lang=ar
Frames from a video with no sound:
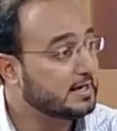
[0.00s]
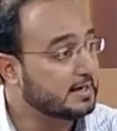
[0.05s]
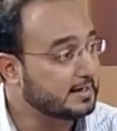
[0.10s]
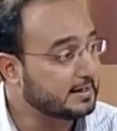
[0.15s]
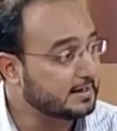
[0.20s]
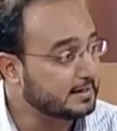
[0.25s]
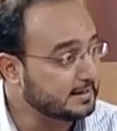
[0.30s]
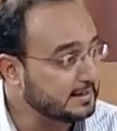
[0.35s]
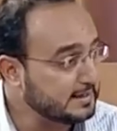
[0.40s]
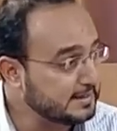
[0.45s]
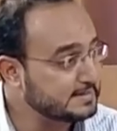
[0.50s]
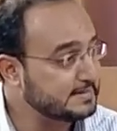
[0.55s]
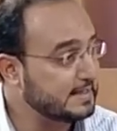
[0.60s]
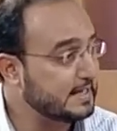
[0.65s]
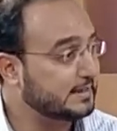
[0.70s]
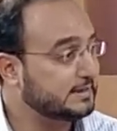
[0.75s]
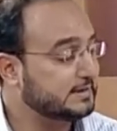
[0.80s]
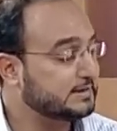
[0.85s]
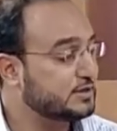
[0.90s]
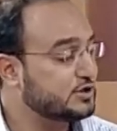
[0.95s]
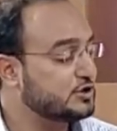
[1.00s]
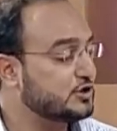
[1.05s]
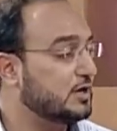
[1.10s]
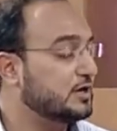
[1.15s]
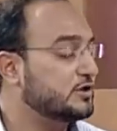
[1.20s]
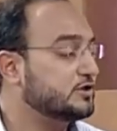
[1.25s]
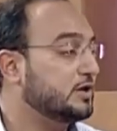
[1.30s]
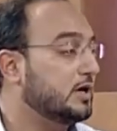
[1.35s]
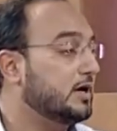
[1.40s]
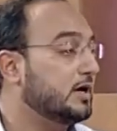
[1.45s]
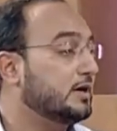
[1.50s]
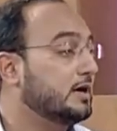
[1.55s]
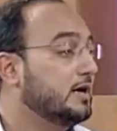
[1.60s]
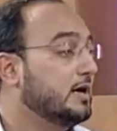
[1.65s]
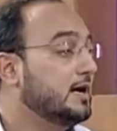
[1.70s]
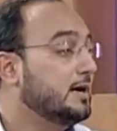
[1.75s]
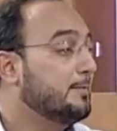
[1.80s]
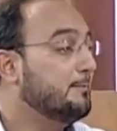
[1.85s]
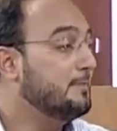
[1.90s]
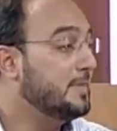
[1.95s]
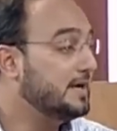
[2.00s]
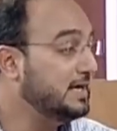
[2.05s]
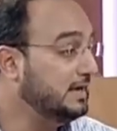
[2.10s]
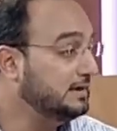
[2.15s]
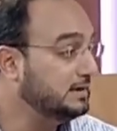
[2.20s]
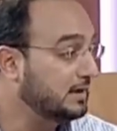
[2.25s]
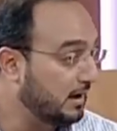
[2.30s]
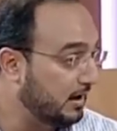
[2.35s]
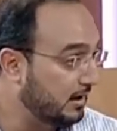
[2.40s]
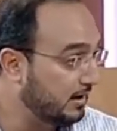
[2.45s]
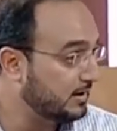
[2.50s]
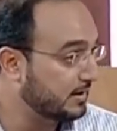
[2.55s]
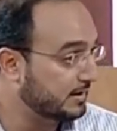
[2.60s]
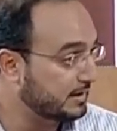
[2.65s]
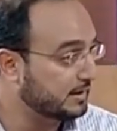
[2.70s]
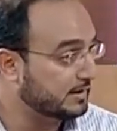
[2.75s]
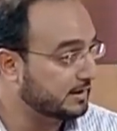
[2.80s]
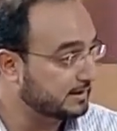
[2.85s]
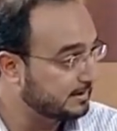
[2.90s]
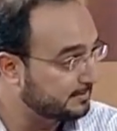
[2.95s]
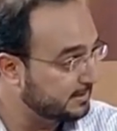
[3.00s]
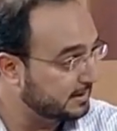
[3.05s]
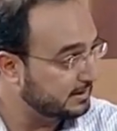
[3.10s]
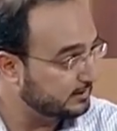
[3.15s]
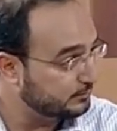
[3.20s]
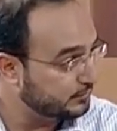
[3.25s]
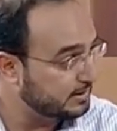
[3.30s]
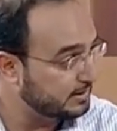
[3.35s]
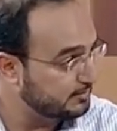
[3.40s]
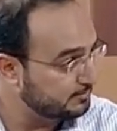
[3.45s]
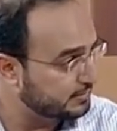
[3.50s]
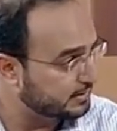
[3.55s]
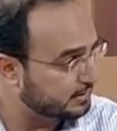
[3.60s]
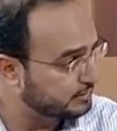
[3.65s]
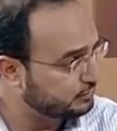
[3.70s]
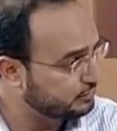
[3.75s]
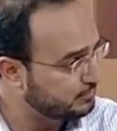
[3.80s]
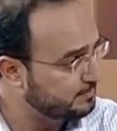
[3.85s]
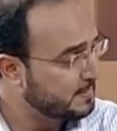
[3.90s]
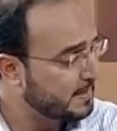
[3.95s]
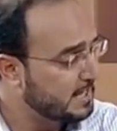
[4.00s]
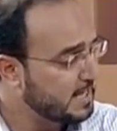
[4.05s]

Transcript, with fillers: آه، احسان هذا الشهر شهر منح للاخرين هذا معنى مهم برضه